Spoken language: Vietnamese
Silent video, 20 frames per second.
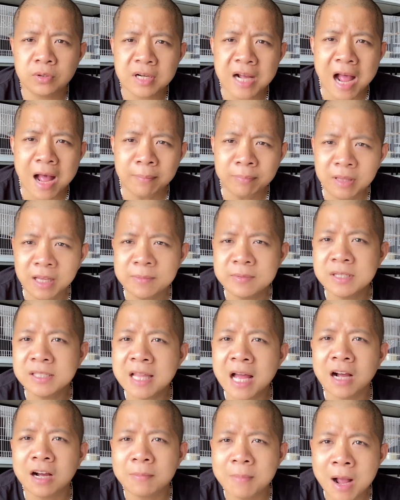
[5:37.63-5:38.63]
Cám thì em sẽ
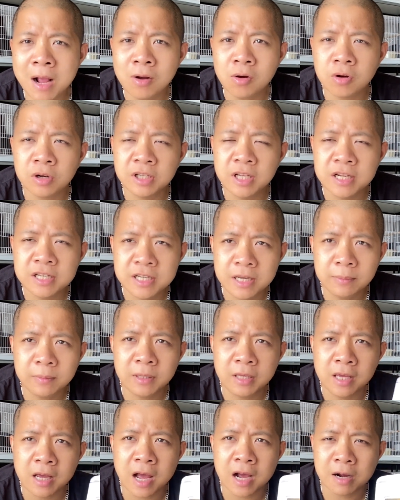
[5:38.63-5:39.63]
tặng các bác, còn tiền ship
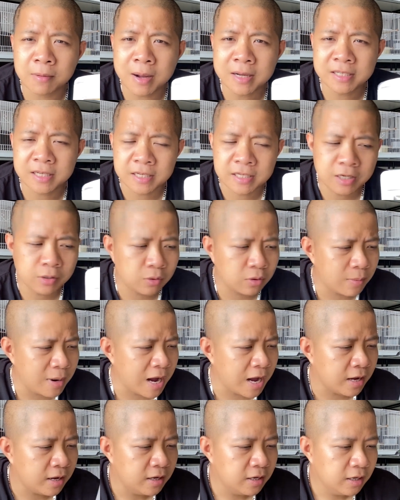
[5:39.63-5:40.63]
thì các bác sẽ chịu các
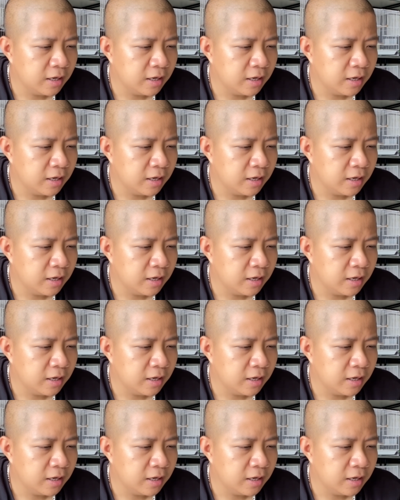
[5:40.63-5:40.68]
bạn.